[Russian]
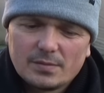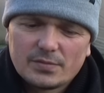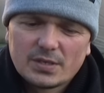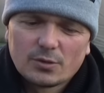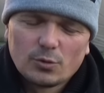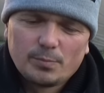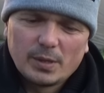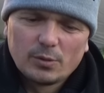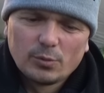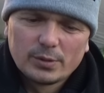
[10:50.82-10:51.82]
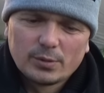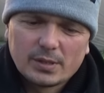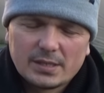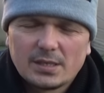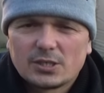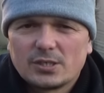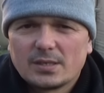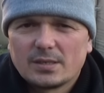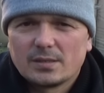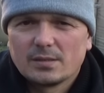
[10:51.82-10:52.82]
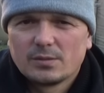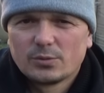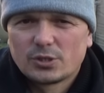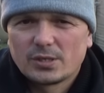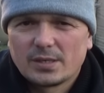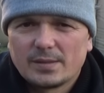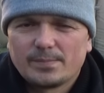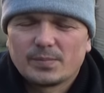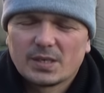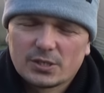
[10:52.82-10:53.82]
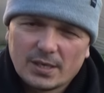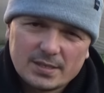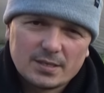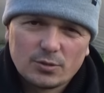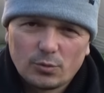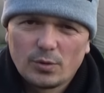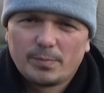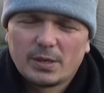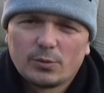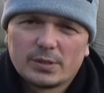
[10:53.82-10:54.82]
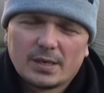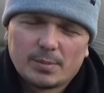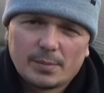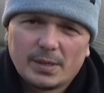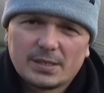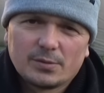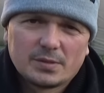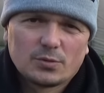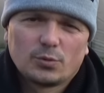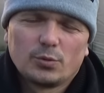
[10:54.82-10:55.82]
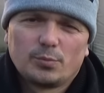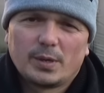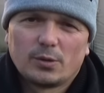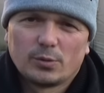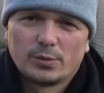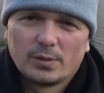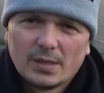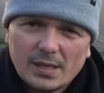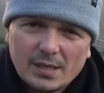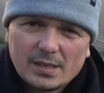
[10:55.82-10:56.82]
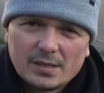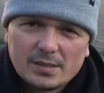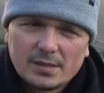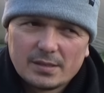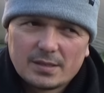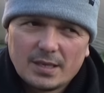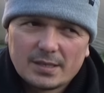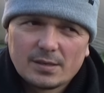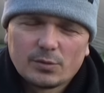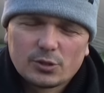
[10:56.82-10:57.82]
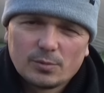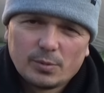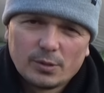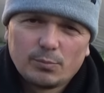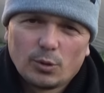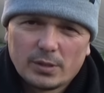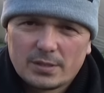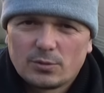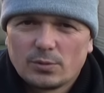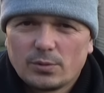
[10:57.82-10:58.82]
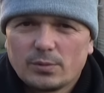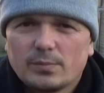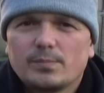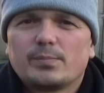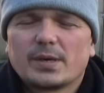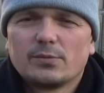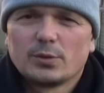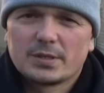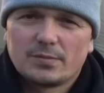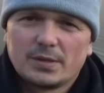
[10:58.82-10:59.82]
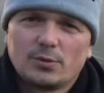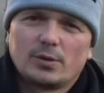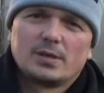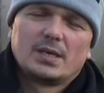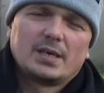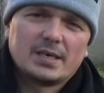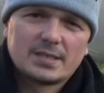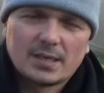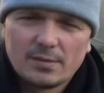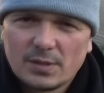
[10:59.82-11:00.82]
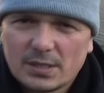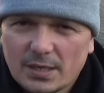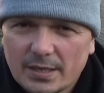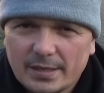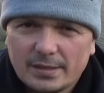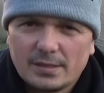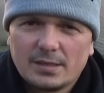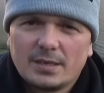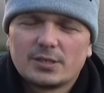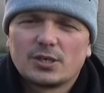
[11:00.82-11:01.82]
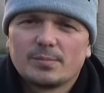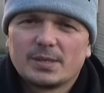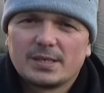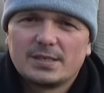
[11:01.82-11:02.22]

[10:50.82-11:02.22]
в сырую погоду, конечно, лучше дождаться сухой погоды, обрабатывать сухую погоду. Э, для того, чтобы он полностью провел свое оздоровительное и лечебное